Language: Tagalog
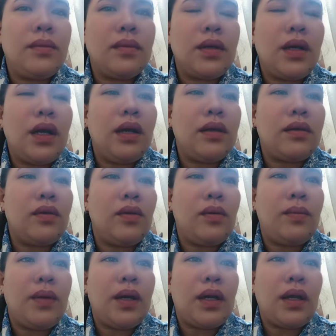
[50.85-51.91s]
Kaso
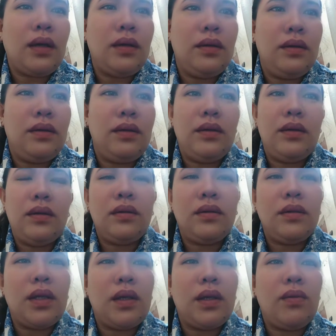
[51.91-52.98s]
parang
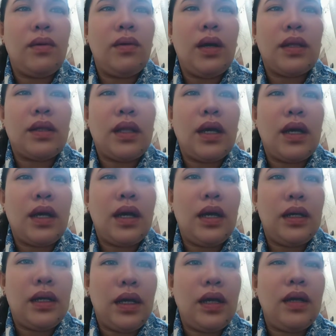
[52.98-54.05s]
hindi ko ata
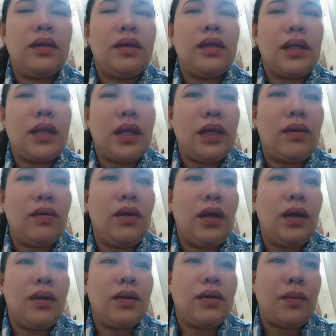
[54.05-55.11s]
kaya. Try ko
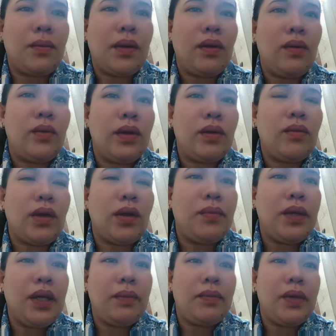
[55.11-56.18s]
lang sa pag-uwi ko ng
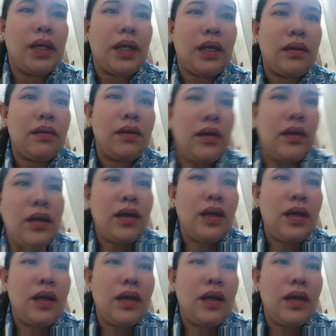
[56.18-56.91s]
Pilipinas.